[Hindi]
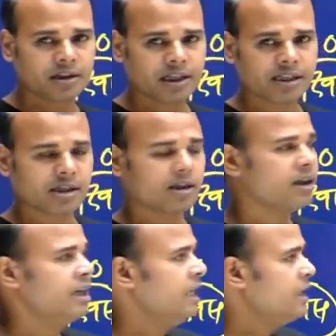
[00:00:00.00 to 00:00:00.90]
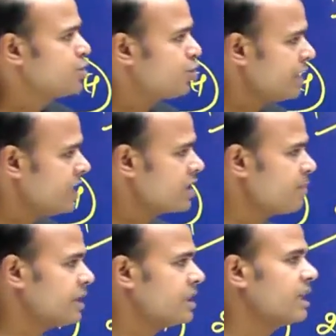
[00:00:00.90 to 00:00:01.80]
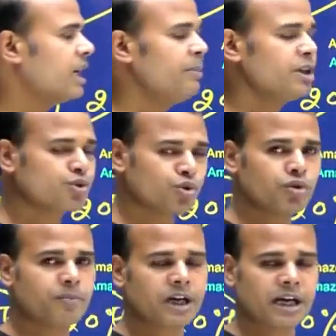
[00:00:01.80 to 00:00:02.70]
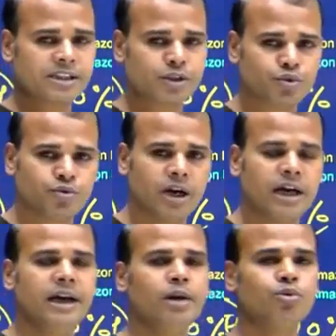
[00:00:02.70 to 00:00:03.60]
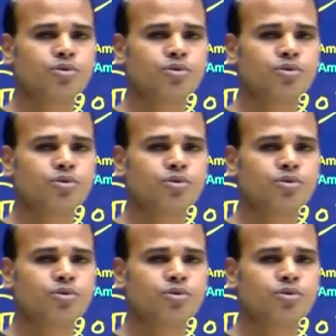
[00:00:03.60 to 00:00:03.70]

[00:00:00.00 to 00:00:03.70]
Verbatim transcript: दरअसल जो नेचर पत्रिका में शोध प्रकाशित हुआ है